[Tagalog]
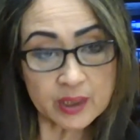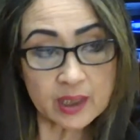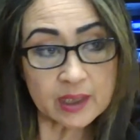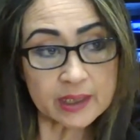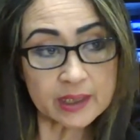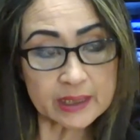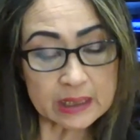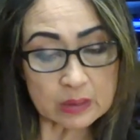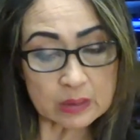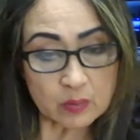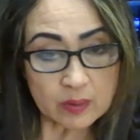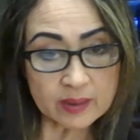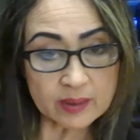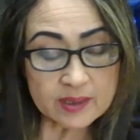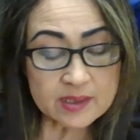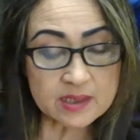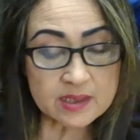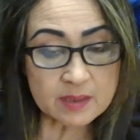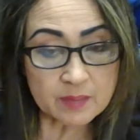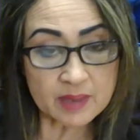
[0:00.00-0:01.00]
kalinawan
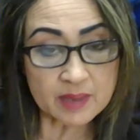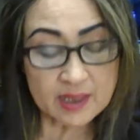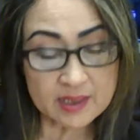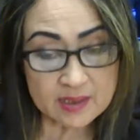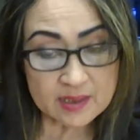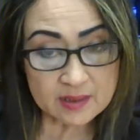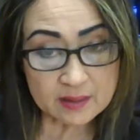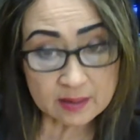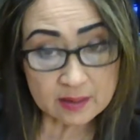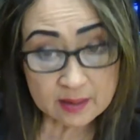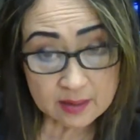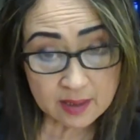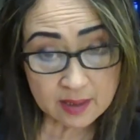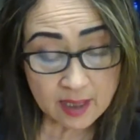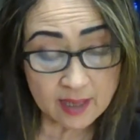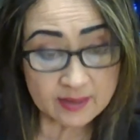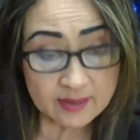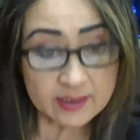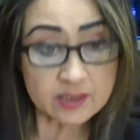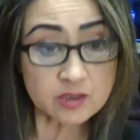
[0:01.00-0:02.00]
sa mga
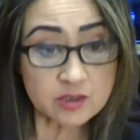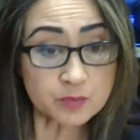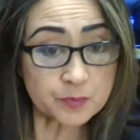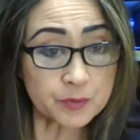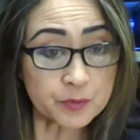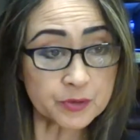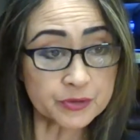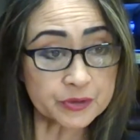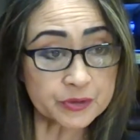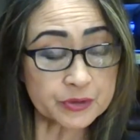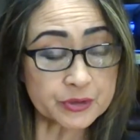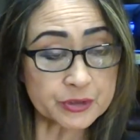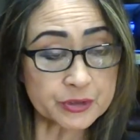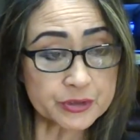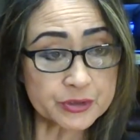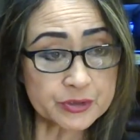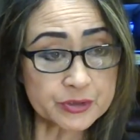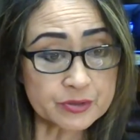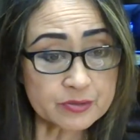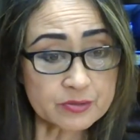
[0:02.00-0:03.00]
ating
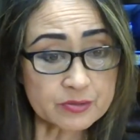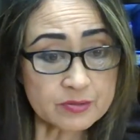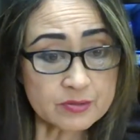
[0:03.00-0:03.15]
supporters,